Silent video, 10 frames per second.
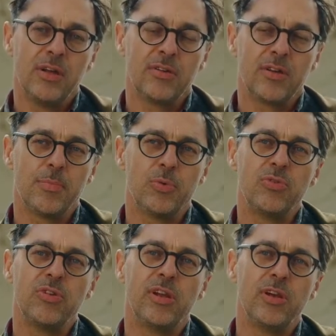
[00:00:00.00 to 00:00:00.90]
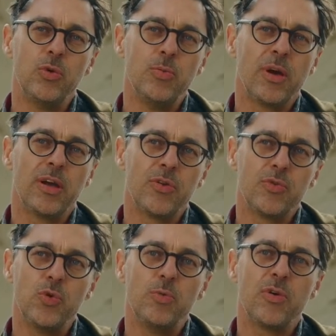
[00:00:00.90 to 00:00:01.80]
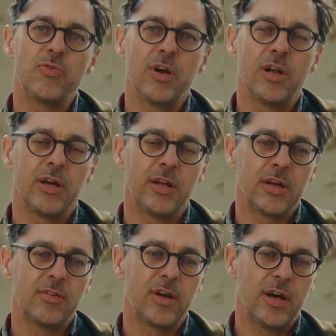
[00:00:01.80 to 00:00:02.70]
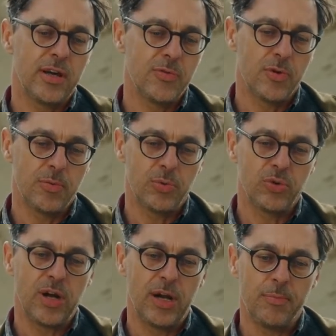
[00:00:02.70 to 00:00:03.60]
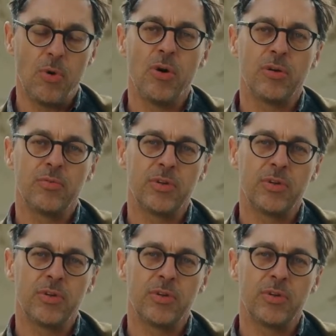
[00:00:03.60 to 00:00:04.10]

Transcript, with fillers: Es gab unzählige Übergriffe, Überfälle, eine ganze Reihe von brutalen Morden,